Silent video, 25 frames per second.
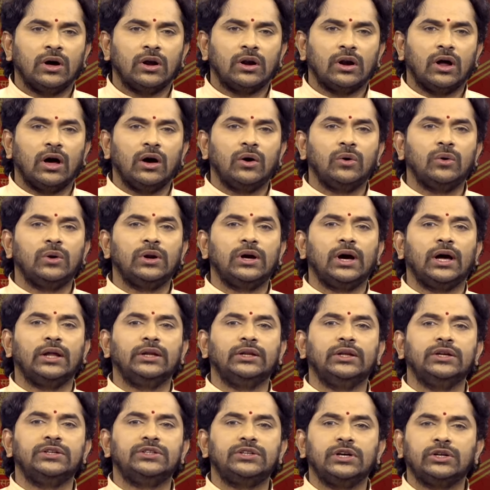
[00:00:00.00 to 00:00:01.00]
రాహుల్
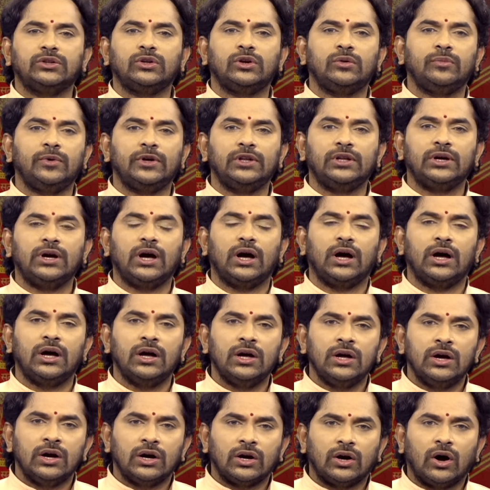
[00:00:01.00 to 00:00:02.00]
గాంధీ చేతుల మీదుగా
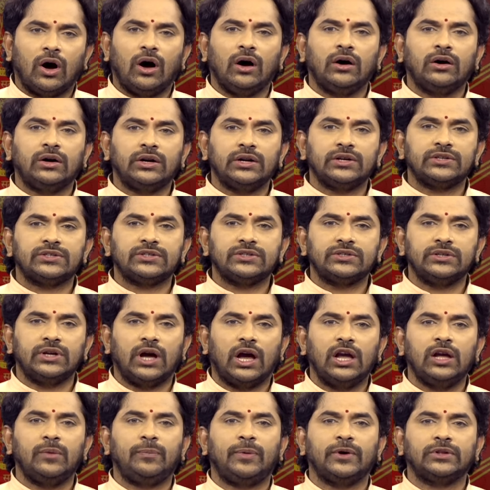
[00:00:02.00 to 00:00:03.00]
కాంగ్రెస్
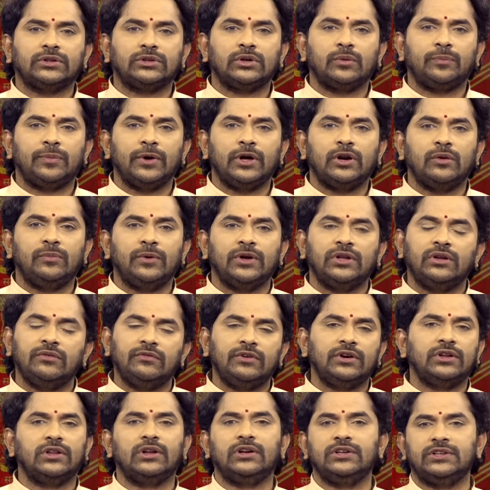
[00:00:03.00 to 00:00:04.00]
న్యాయపత్ర పేరు మీద
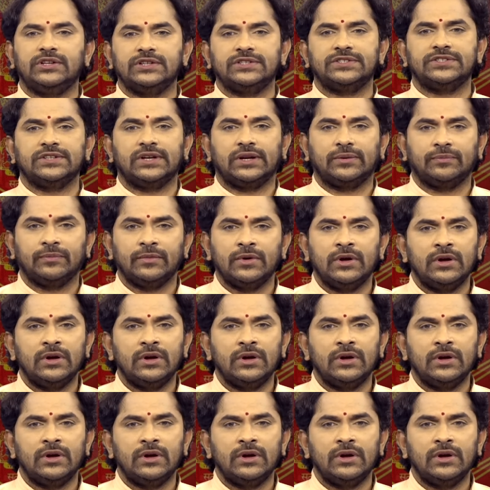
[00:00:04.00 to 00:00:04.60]
విడుదల చేశారు